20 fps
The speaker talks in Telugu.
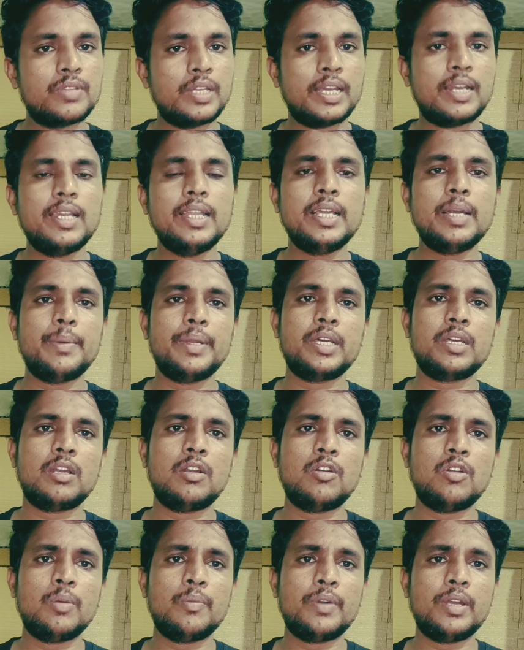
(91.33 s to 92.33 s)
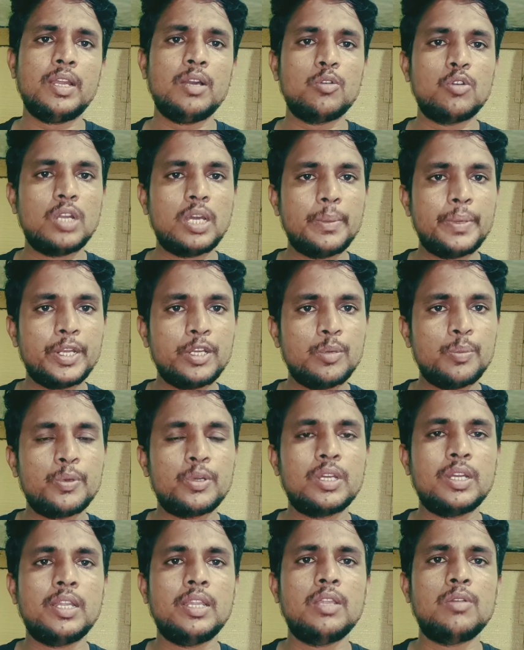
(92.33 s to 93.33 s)
ఎర్లీగా మనకు రావడం వల్ల గులాబీ రంగు
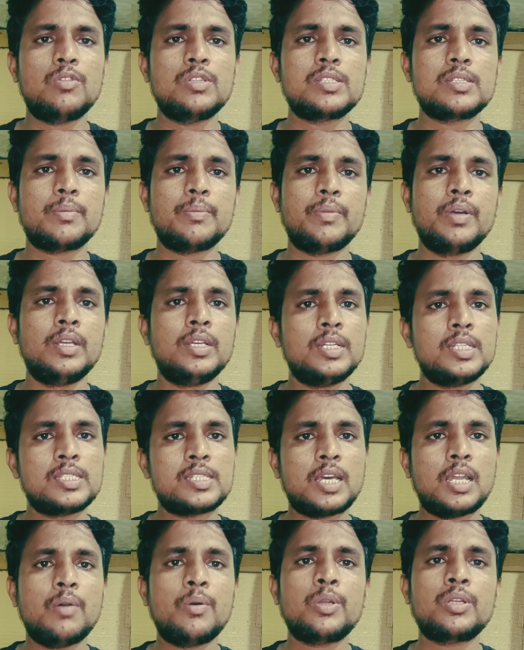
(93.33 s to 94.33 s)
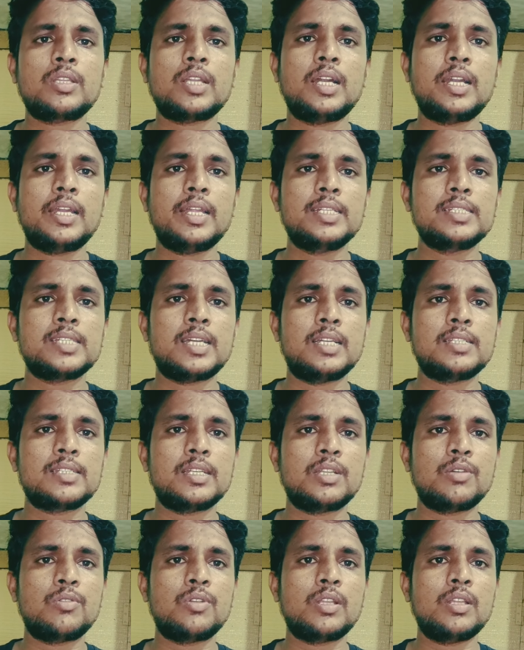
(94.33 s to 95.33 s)
పురుగు అనేది కొంచెం చాలా వరకు తగ్గడానికి ఛాన్స్
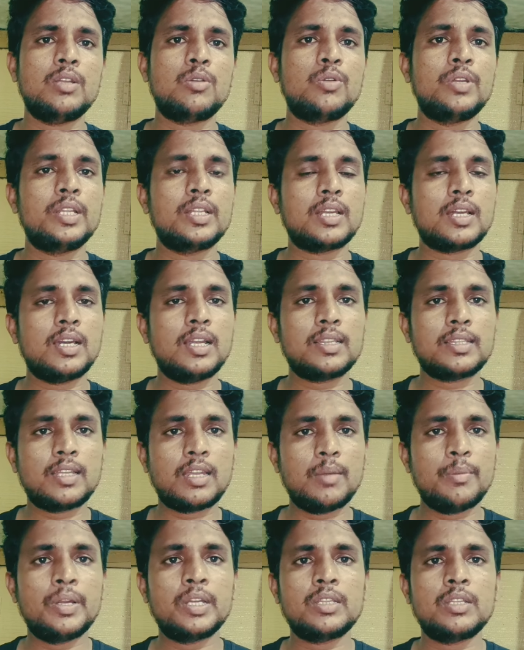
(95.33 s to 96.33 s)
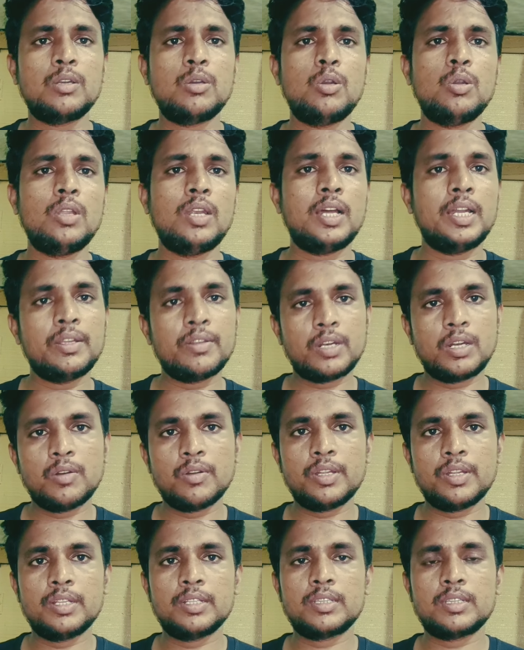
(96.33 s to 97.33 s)
అయితే ఉంటుంది కొన్ని రకాల తెల్లమాట తెగుళ్ళు ఇలాంటివి
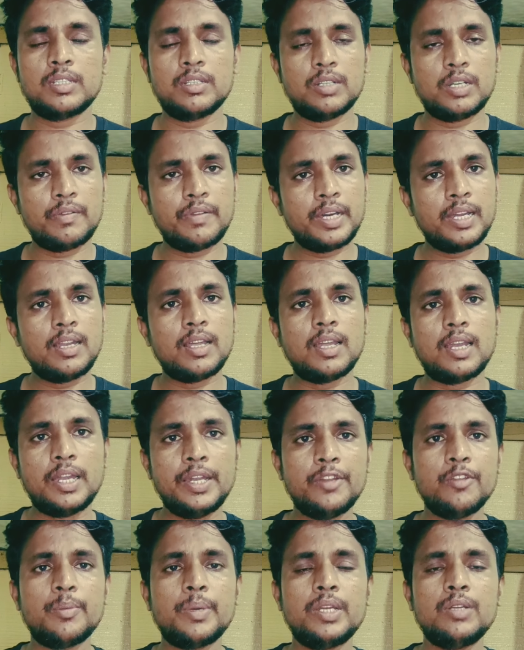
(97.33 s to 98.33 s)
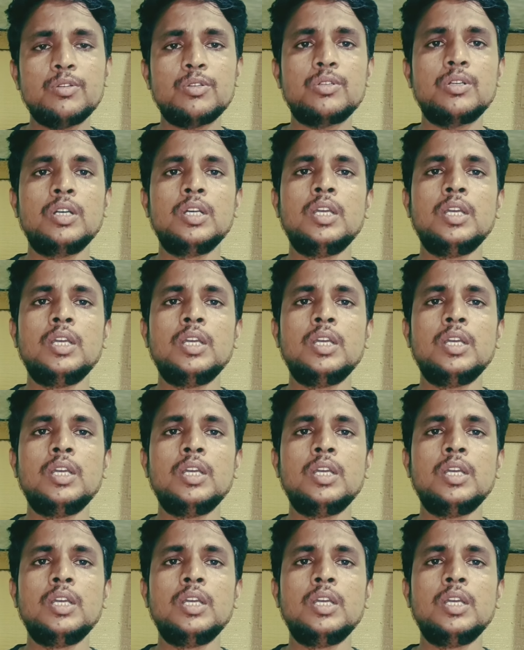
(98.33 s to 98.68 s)
రావడానికి అలాంటివి మనకు